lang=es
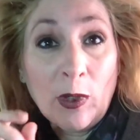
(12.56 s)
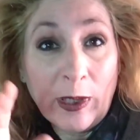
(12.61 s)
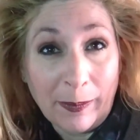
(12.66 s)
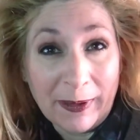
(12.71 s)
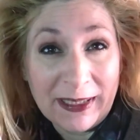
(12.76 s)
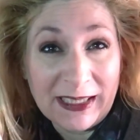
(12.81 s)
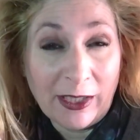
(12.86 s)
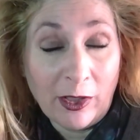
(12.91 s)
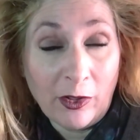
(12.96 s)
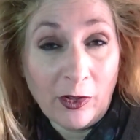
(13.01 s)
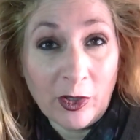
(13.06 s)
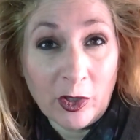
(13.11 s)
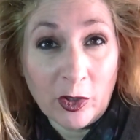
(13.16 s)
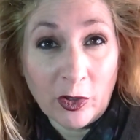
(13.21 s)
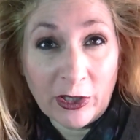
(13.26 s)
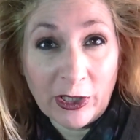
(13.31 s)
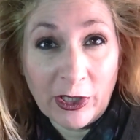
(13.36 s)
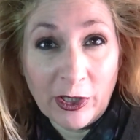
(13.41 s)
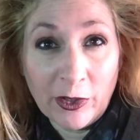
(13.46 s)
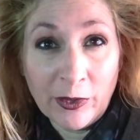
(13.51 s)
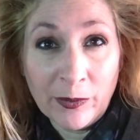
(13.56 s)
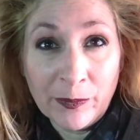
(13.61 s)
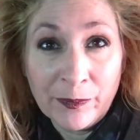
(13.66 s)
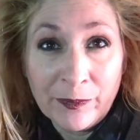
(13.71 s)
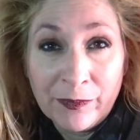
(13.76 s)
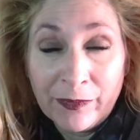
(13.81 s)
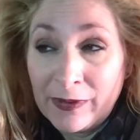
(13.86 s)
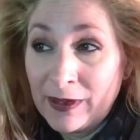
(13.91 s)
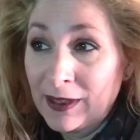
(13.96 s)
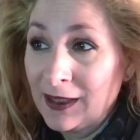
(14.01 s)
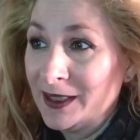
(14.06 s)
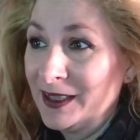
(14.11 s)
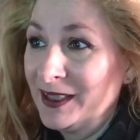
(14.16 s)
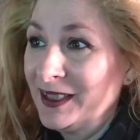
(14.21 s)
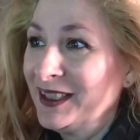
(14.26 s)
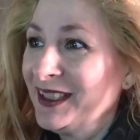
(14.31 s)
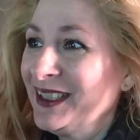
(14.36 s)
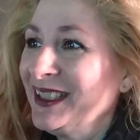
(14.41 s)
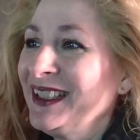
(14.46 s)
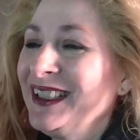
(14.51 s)
un apartado de correo. Que has quedado con
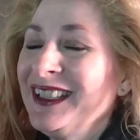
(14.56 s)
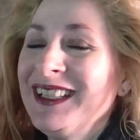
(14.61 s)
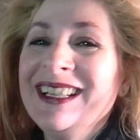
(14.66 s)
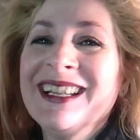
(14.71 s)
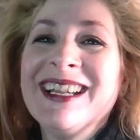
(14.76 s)
un amigo.